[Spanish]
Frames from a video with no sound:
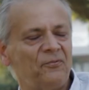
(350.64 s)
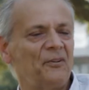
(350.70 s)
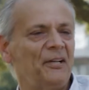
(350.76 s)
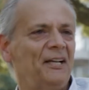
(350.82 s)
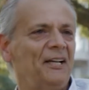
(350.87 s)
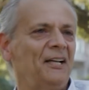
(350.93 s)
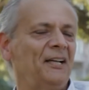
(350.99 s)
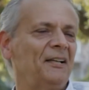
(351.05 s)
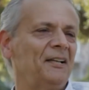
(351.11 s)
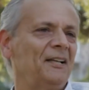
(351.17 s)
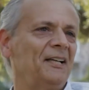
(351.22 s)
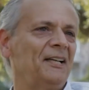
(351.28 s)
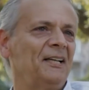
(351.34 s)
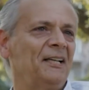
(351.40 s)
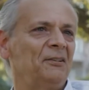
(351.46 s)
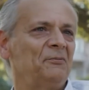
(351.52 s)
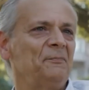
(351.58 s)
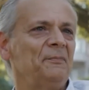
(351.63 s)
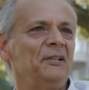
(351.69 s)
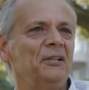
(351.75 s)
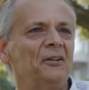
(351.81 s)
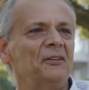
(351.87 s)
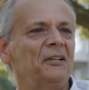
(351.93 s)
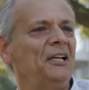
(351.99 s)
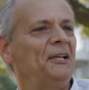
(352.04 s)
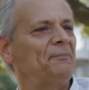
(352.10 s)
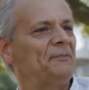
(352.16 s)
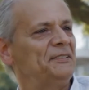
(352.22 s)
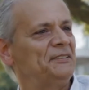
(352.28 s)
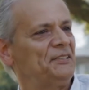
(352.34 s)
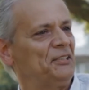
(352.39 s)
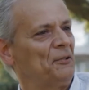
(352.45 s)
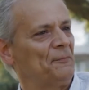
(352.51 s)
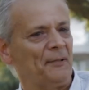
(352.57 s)
fue eh, en un videoclip
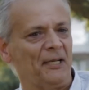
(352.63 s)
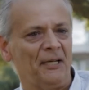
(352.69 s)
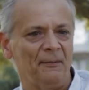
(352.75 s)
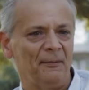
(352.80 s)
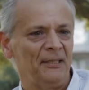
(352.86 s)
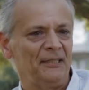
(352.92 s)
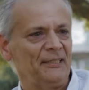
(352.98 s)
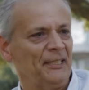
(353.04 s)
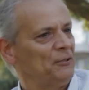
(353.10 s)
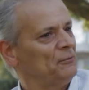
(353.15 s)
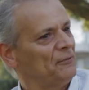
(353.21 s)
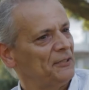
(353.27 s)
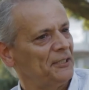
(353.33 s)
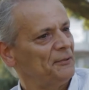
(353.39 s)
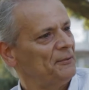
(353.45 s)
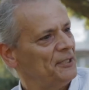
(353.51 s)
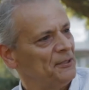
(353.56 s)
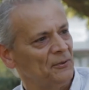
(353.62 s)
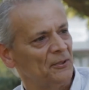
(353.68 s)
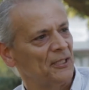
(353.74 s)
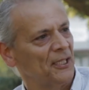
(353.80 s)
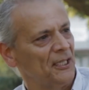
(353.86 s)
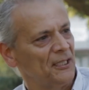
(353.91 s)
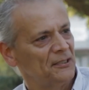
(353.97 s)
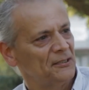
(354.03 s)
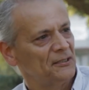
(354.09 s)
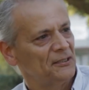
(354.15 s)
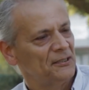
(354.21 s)
que hicieron para vender un River y Boca.